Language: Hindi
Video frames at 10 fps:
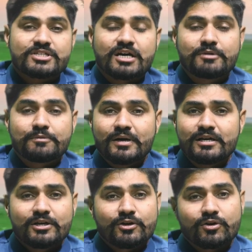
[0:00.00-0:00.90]
अच्छा मिल
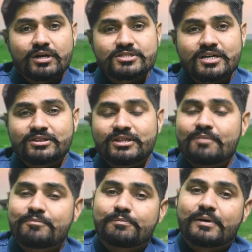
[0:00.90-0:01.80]
पाए और अच्छा
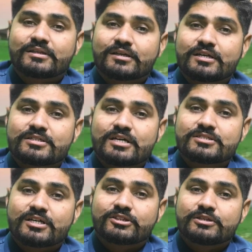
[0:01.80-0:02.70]
दाम मिल पाए ताकि
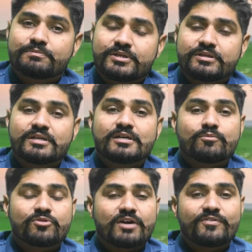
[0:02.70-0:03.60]
किसान साथी भी
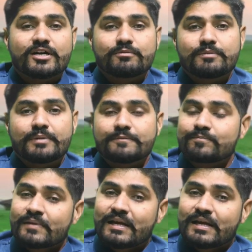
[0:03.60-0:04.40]
मुनाफा कमा पाए